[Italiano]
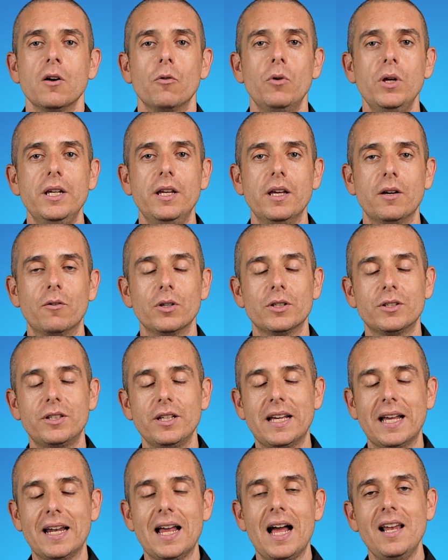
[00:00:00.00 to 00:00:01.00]
Quindi
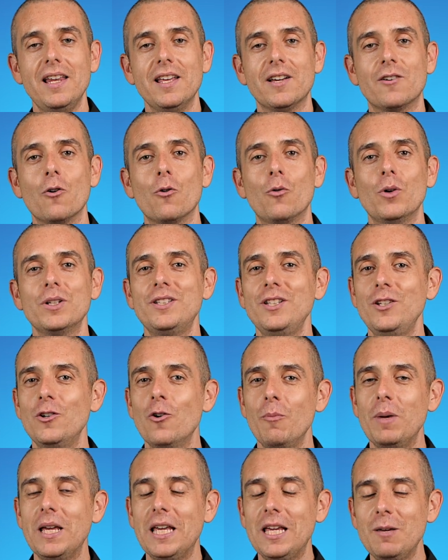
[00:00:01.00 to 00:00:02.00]
questi canali con questi
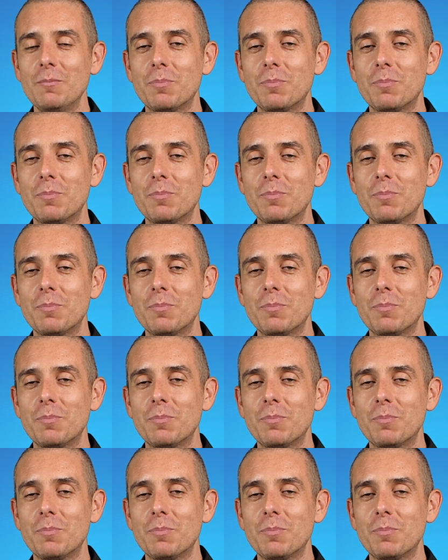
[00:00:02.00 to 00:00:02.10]
nomi